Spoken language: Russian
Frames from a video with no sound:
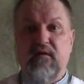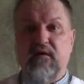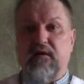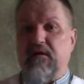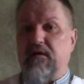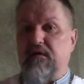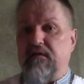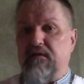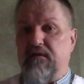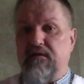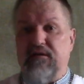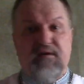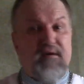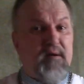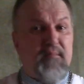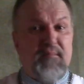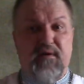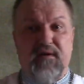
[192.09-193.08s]
э, не
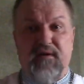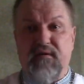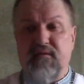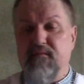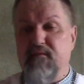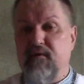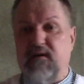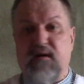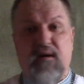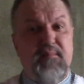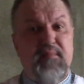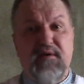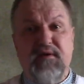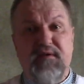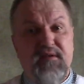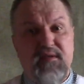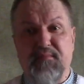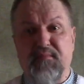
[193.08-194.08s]
рабы,
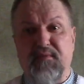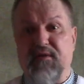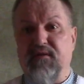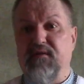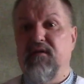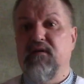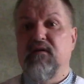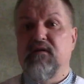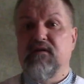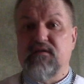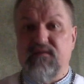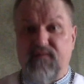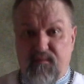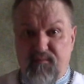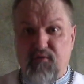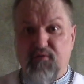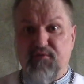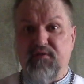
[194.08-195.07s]
рабы не мы,
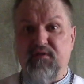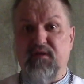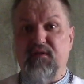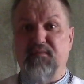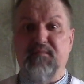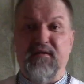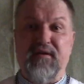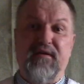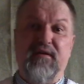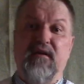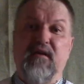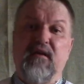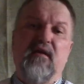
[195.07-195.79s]
свободные мы,